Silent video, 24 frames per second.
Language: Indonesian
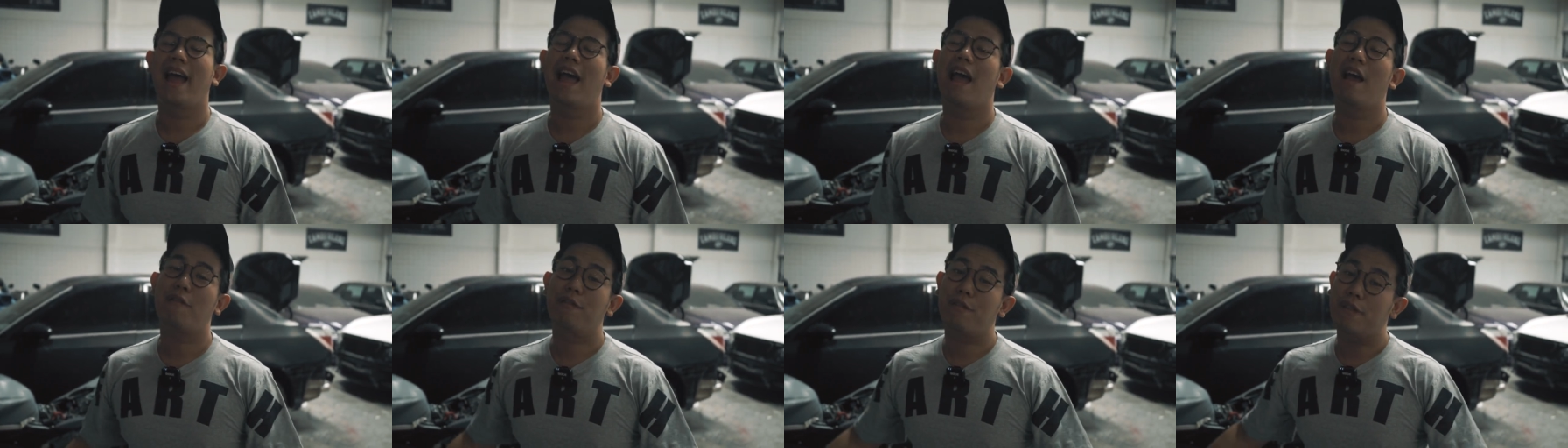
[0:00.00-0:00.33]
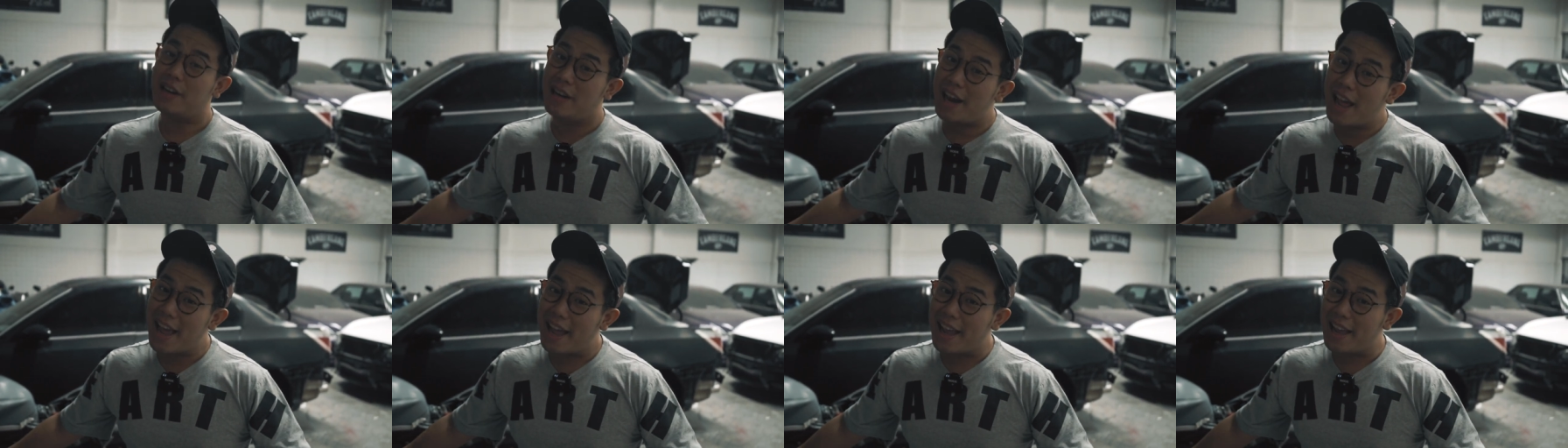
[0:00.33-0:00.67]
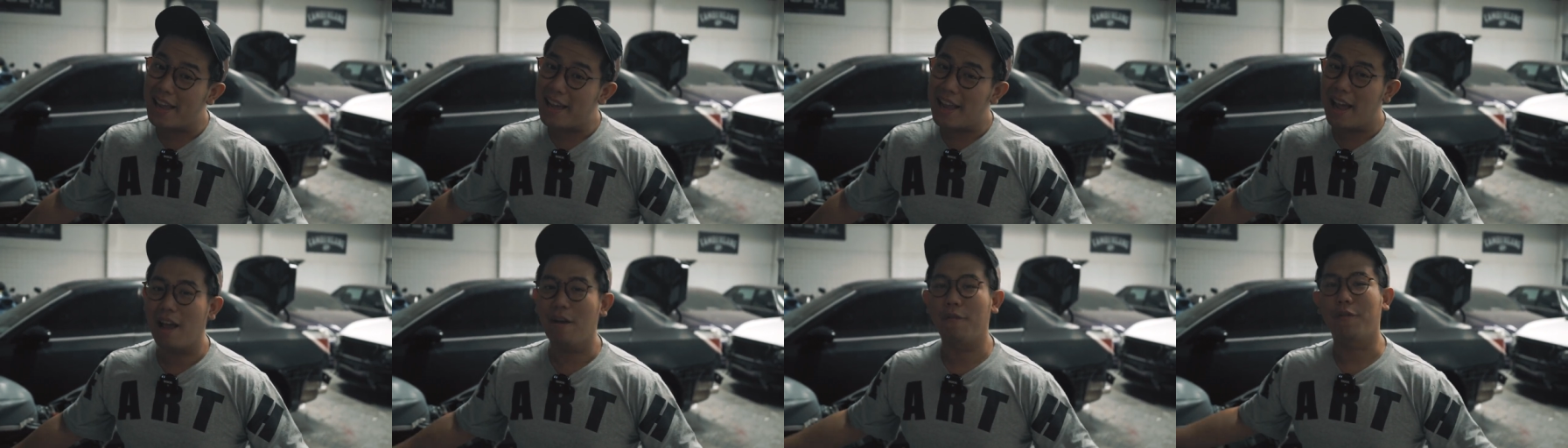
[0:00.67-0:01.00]
every
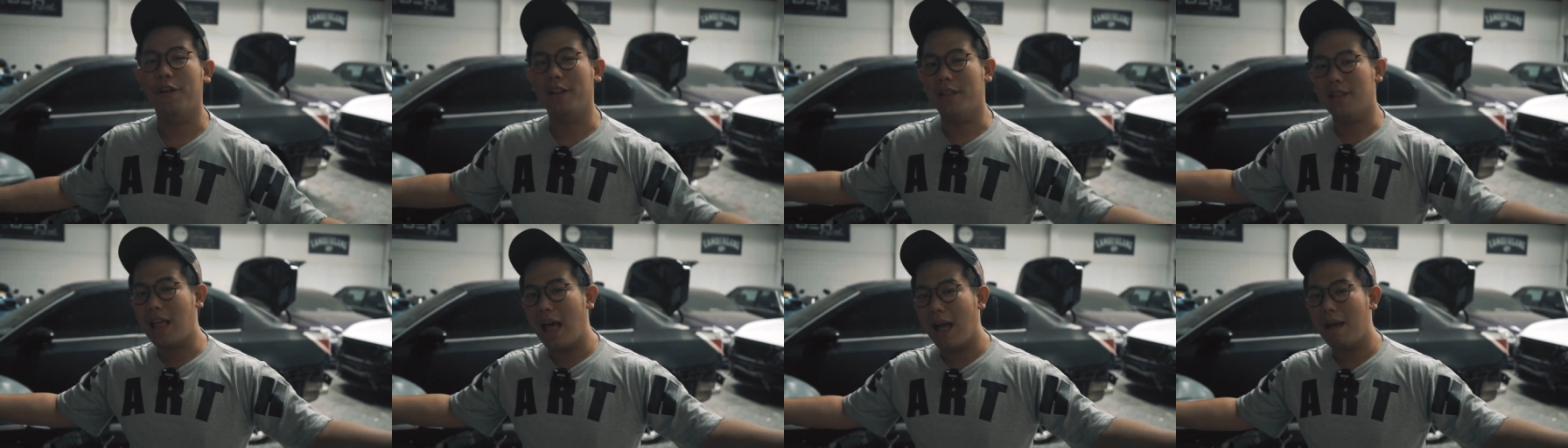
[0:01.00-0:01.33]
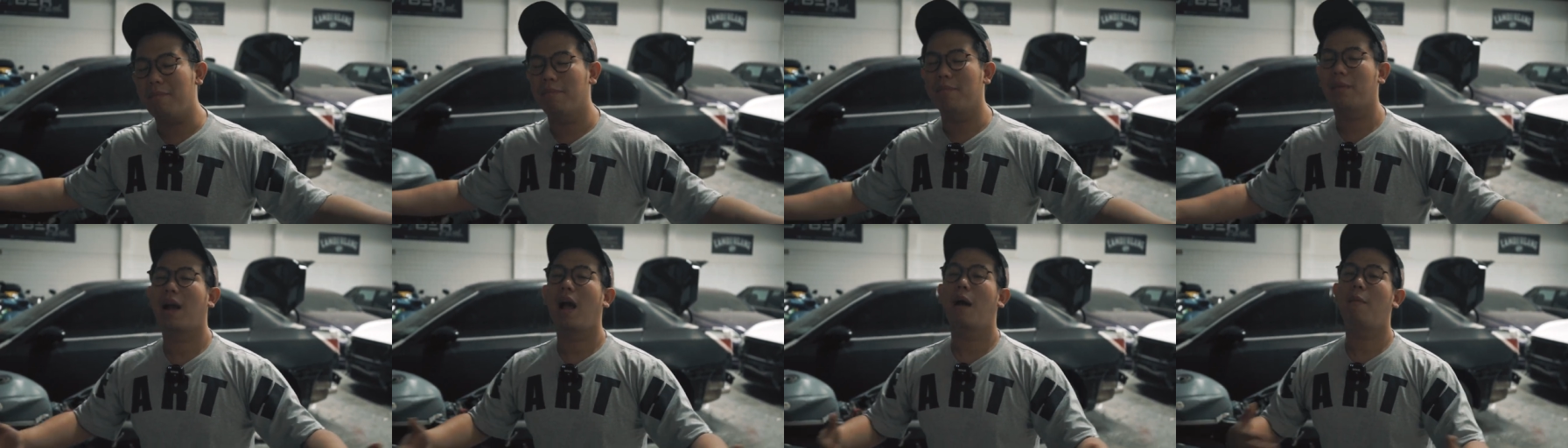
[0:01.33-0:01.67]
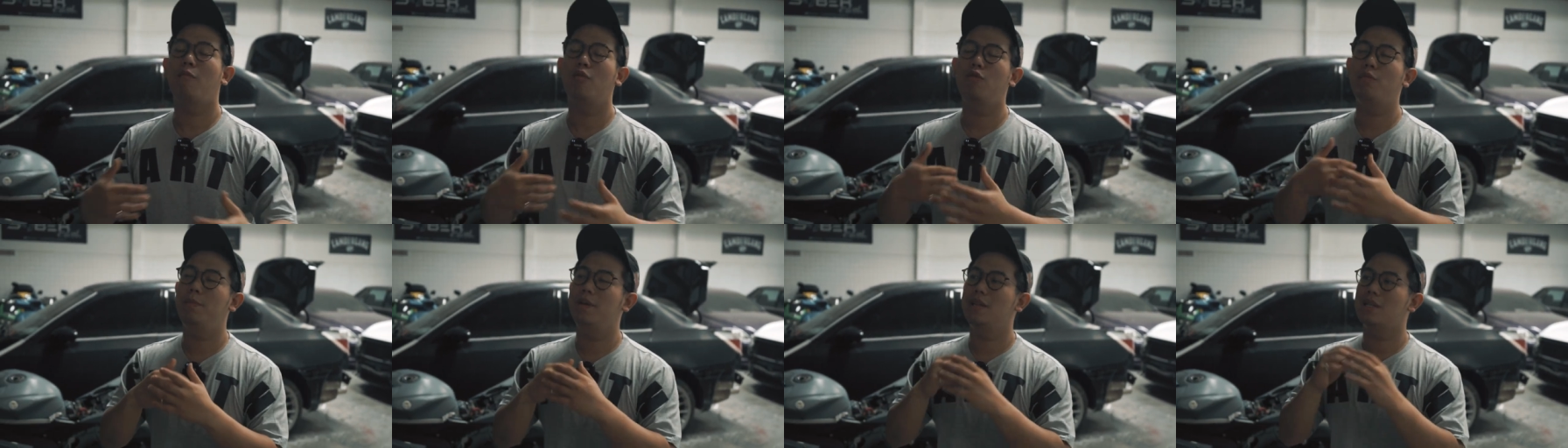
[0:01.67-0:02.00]
day every time
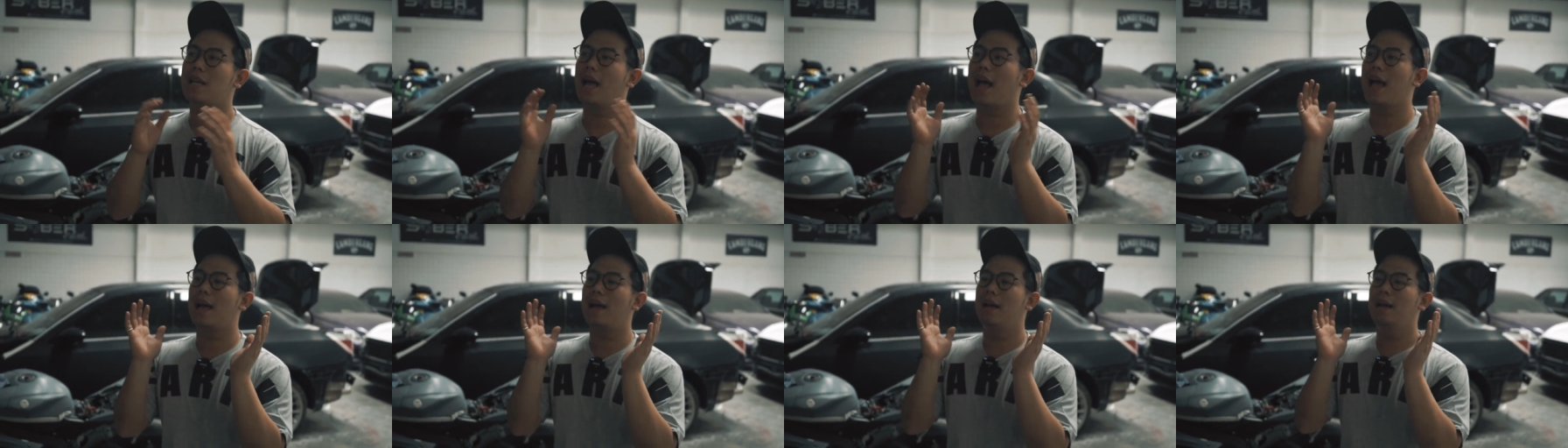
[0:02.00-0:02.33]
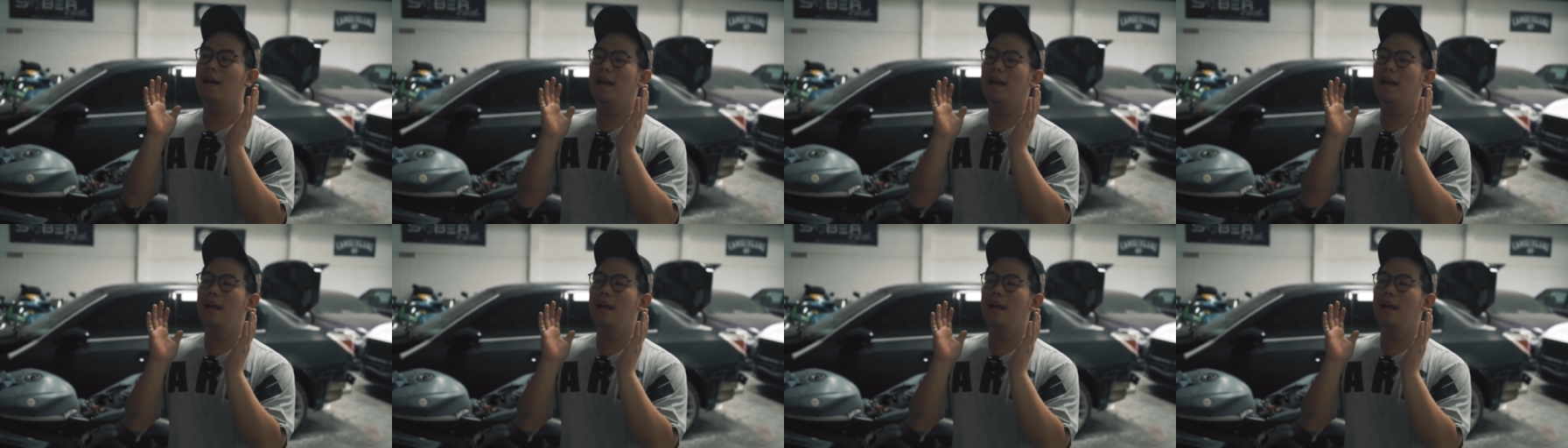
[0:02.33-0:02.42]
kamu bisa